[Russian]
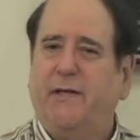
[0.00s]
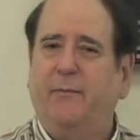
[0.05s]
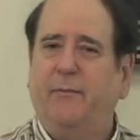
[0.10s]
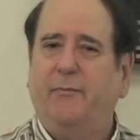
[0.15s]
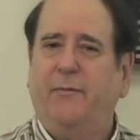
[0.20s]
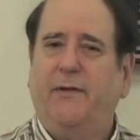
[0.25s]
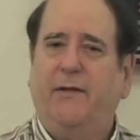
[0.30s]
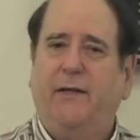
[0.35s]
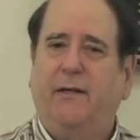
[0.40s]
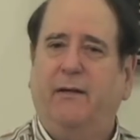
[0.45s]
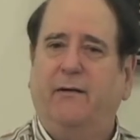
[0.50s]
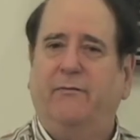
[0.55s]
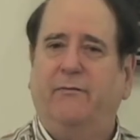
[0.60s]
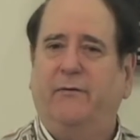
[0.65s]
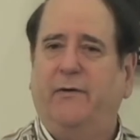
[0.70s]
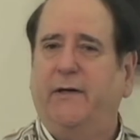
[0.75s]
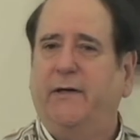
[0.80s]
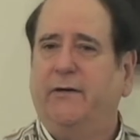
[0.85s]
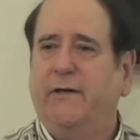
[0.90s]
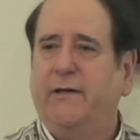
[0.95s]
если это
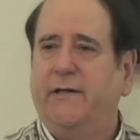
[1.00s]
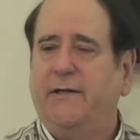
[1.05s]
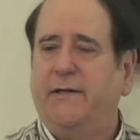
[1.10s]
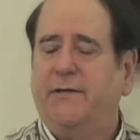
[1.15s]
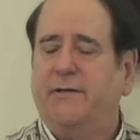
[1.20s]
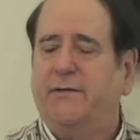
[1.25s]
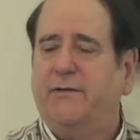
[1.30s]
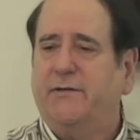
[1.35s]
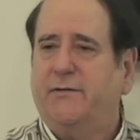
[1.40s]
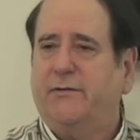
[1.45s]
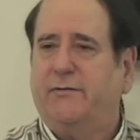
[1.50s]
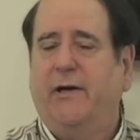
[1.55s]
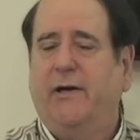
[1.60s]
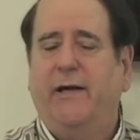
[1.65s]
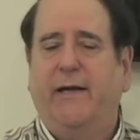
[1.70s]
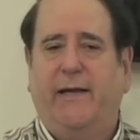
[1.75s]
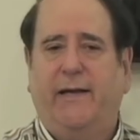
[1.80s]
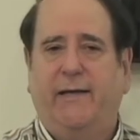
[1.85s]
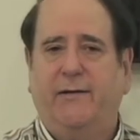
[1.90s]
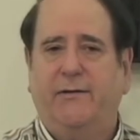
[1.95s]
действительно так, то
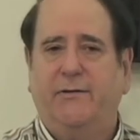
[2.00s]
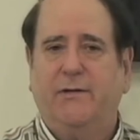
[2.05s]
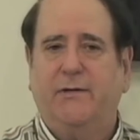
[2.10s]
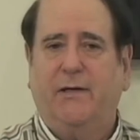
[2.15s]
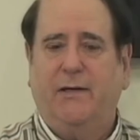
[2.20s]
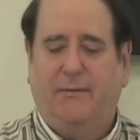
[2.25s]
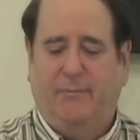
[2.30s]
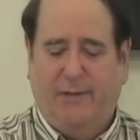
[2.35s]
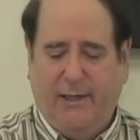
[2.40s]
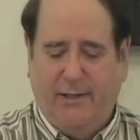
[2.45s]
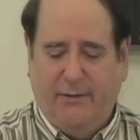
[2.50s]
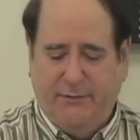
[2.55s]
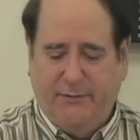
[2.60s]
стих